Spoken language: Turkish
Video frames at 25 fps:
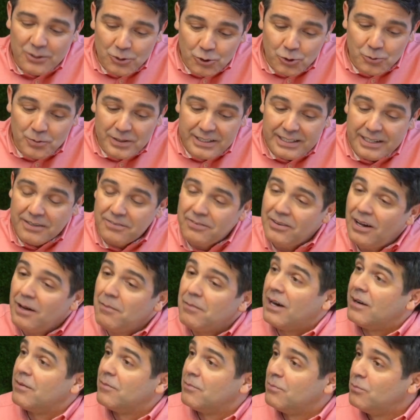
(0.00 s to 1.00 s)
100 bin defa
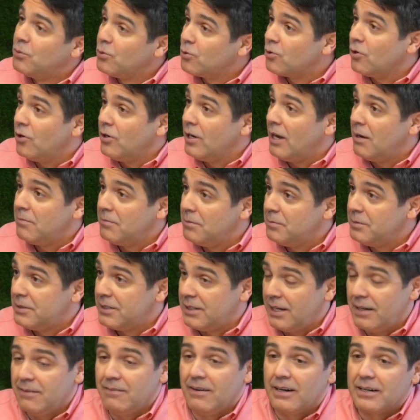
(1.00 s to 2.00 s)
ama burada önemli bir
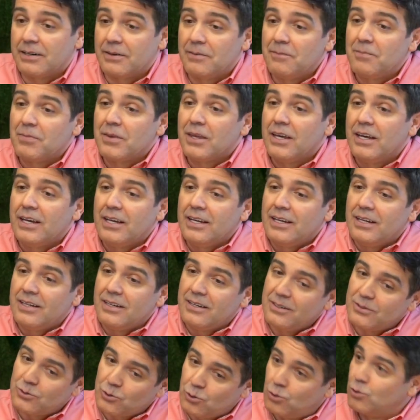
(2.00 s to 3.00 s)
şey var.
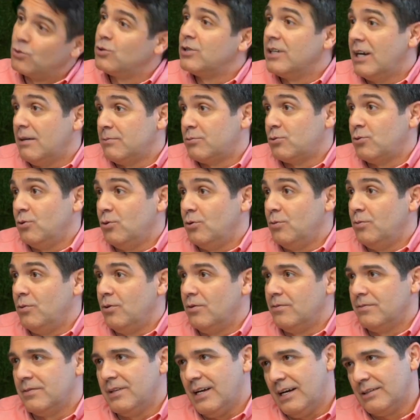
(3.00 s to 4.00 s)
Soracağım soru
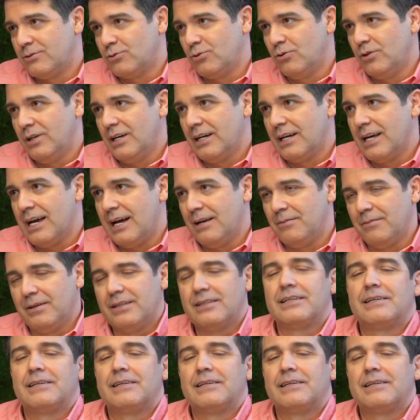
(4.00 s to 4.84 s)
bu. Daha soruya gelmedi.